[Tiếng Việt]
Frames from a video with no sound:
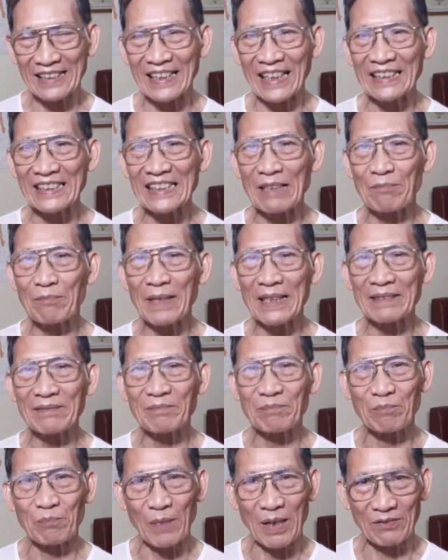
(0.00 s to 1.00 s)
tính nhắm mắt
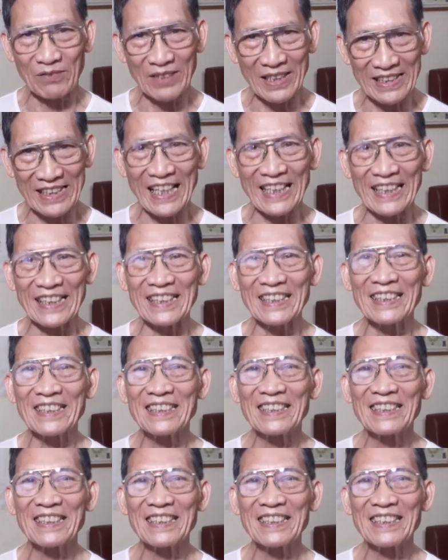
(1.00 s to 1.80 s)
mà vừa nhảy